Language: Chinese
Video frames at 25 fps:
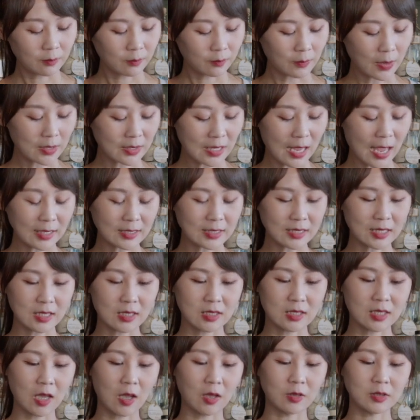帮大家
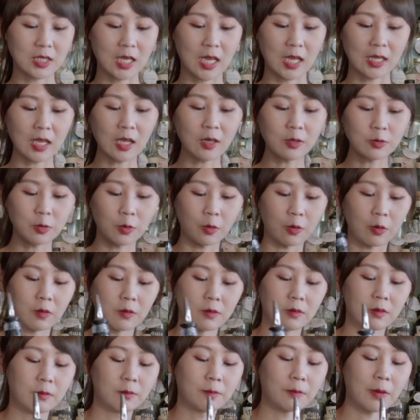介绍，材料有
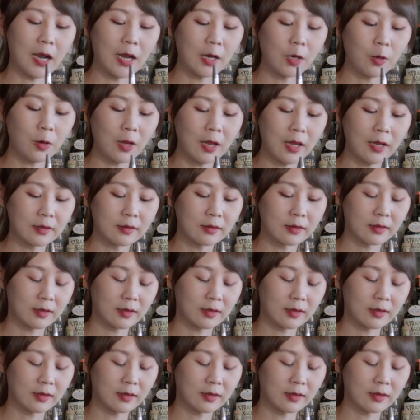白软，